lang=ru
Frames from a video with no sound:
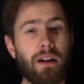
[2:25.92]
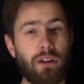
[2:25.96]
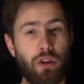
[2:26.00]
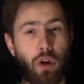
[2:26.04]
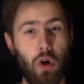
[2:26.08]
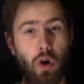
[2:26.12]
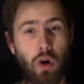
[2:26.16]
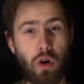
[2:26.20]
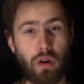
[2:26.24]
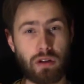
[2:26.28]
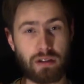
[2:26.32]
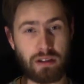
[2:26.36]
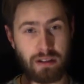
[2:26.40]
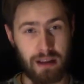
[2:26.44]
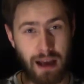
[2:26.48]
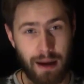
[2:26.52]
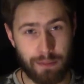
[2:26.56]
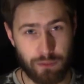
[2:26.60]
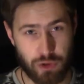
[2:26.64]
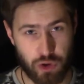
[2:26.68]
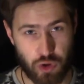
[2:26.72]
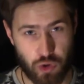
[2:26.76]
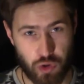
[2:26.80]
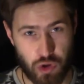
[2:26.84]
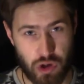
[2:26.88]
Но
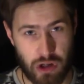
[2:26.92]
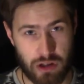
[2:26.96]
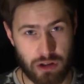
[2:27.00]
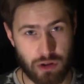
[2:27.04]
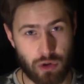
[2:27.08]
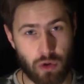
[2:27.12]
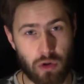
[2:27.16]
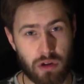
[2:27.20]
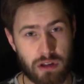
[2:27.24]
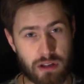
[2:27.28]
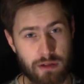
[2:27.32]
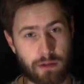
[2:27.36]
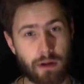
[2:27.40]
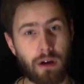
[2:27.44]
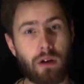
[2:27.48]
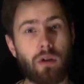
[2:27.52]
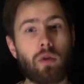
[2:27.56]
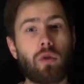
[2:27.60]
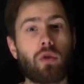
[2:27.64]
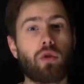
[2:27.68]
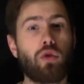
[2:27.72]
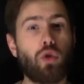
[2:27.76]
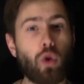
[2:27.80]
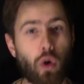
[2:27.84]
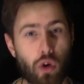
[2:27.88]
сам сюжет строится
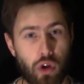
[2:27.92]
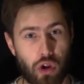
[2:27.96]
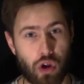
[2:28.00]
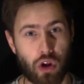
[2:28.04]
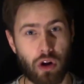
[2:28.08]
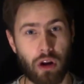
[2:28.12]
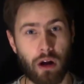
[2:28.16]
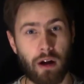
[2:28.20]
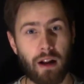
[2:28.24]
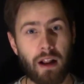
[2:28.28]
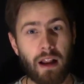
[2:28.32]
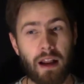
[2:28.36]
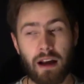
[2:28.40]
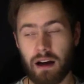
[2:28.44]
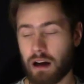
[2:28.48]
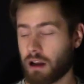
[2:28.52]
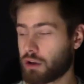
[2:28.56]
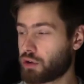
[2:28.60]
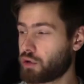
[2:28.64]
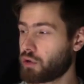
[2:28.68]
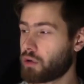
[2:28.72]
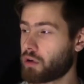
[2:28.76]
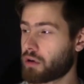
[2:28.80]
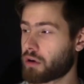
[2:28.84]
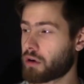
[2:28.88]
вокруг дочери,
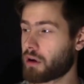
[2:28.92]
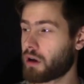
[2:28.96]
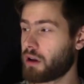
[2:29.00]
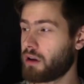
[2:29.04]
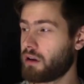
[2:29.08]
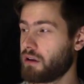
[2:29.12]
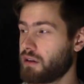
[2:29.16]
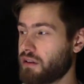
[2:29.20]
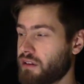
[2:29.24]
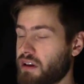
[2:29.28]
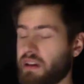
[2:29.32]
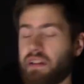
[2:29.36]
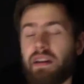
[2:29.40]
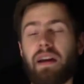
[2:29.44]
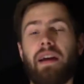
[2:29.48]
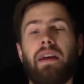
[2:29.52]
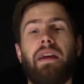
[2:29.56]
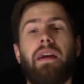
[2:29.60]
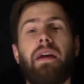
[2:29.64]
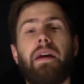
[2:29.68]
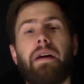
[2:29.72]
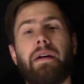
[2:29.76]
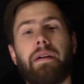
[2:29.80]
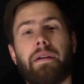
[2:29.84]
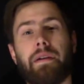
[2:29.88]
которой
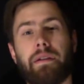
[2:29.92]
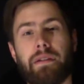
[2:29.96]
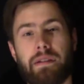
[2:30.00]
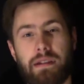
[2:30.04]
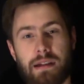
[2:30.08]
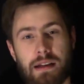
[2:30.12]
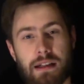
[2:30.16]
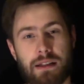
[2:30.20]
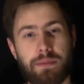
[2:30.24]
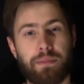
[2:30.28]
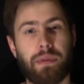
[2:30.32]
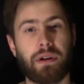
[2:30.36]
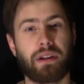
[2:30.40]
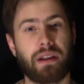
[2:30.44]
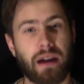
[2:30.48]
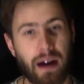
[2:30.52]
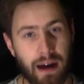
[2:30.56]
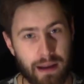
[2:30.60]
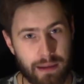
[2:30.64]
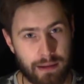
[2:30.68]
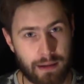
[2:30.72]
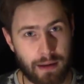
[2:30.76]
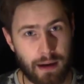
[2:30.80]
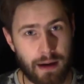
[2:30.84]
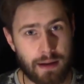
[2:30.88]
надоел
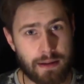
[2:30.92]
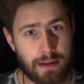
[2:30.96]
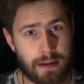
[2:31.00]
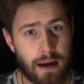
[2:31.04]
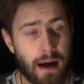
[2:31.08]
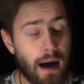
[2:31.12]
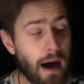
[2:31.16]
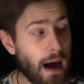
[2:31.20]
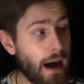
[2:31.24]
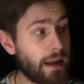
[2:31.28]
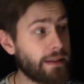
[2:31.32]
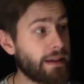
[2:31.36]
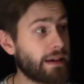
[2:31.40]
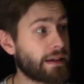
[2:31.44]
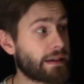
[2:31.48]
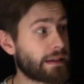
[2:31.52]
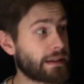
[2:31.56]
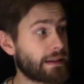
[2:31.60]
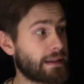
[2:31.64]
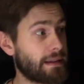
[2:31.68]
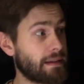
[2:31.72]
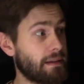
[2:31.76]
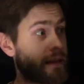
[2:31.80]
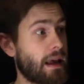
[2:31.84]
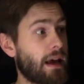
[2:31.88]
деспот-отец. Она
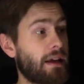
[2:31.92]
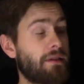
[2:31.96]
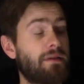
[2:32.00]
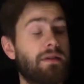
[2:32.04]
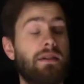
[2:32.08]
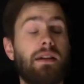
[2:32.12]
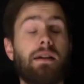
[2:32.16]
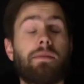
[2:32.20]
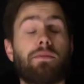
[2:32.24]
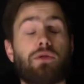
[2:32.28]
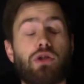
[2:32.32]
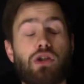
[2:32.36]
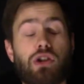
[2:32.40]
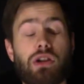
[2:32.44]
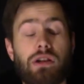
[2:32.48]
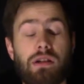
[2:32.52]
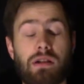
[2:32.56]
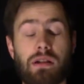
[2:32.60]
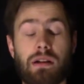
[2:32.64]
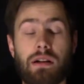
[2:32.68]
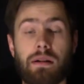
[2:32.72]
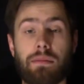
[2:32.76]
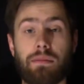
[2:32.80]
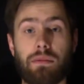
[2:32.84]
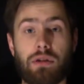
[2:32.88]
рассылает всем
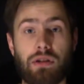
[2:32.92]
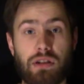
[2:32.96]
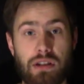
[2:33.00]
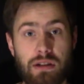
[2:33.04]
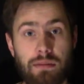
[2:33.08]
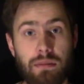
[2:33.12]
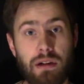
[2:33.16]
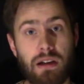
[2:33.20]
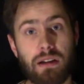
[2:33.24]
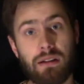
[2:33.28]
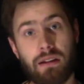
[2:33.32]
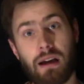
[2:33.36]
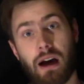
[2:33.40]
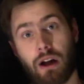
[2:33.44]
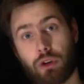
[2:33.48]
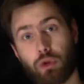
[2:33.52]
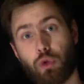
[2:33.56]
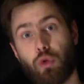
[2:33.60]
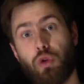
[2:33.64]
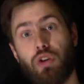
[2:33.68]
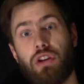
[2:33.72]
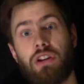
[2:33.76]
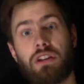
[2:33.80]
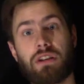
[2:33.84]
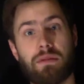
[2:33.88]
жителям Земли
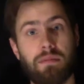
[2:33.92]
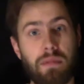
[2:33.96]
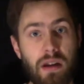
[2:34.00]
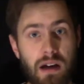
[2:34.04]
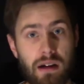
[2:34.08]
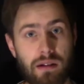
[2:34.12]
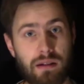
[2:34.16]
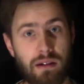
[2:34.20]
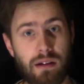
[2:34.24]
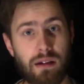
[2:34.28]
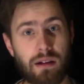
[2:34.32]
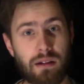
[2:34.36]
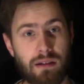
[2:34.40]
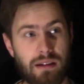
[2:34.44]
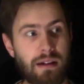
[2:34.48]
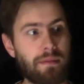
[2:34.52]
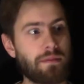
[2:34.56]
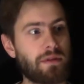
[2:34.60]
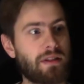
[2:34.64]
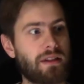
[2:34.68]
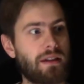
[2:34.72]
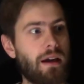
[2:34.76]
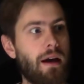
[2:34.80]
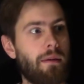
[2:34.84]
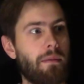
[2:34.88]
дату их смерти.
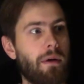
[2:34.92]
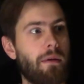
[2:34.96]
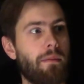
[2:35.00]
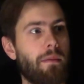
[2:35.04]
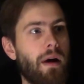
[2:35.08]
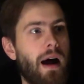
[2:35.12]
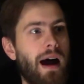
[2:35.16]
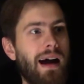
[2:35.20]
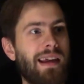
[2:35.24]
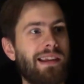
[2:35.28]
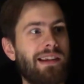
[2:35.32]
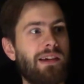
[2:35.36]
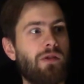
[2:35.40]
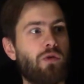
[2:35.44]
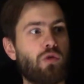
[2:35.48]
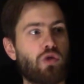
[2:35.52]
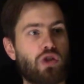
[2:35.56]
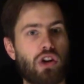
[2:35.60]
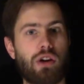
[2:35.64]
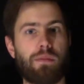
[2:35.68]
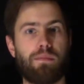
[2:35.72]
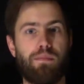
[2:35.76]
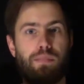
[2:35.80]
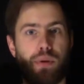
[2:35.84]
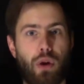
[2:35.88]
Тем самым они
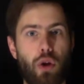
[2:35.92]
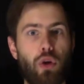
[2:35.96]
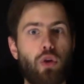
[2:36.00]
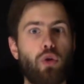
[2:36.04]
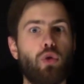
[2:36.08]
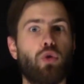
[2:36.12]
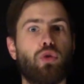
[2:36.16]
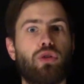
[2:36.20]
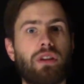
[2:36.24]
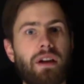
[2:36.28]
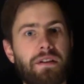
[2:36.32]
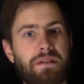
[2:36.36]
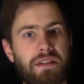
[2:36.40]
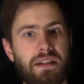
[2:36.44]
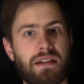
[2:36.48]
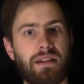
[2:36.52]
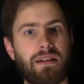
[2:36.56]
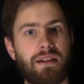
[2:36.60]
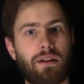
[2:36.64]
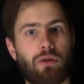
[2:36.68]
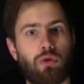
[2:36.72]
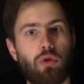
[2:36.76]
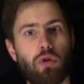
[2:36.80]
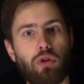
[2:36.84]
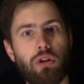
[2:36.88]
уже плюют на все
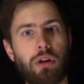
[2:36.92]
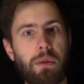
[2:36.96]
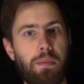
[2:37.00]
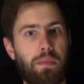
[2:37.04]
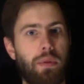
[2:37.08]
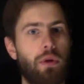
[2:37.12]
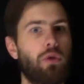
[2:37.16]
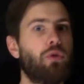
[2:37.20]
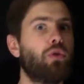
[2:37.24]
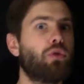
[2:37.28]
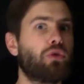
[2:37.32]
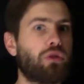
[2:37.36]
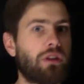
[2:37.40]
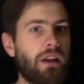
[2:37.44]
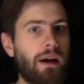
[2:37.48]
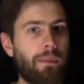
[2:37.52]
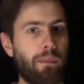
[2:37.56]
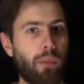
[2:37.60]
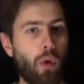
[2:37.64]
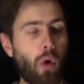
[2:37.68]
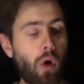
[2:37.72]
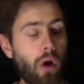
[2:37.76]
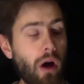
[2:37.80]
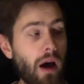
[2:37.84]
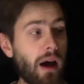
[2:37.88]
законы, плюют на
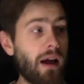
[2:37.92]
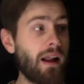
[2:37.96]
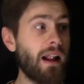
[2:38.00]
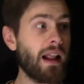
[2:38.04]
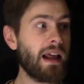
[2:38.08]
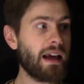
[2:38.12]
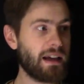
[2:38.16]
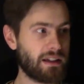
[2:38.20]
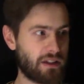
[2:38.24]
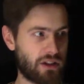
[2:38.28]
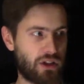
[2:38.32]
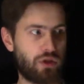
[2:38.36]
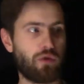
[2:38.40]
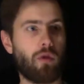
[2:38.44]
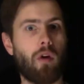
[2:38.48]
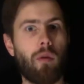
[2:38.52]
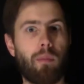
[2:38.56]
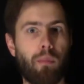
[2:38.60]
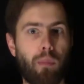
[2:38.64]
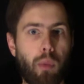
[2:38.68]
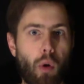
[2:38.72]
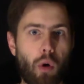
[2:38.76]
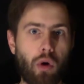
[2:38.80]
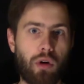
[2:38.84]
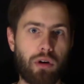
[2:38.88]
Бога, из-за чего
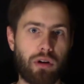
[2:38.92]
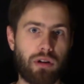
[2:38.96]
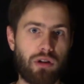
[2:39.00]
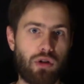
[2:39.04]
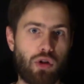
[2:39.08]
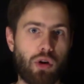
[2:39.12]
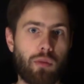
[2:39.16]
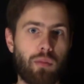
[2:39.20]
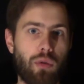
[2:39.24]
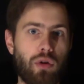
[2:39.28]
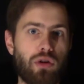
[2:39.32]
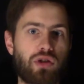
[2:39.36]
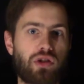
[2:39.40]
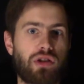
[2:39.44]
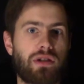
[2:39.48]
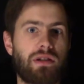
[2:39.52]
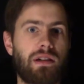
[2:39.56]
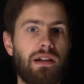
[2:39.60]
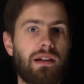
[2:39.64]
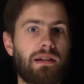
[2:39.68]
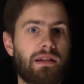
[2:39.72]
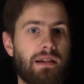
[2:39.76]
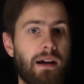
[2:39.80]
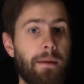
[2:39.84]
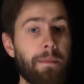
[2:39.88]
Бог еще больше
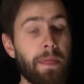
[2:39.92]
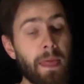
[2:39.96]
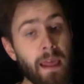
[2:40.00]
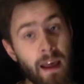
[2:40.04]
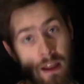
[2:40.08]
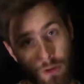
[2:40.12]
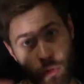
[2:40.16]
злится.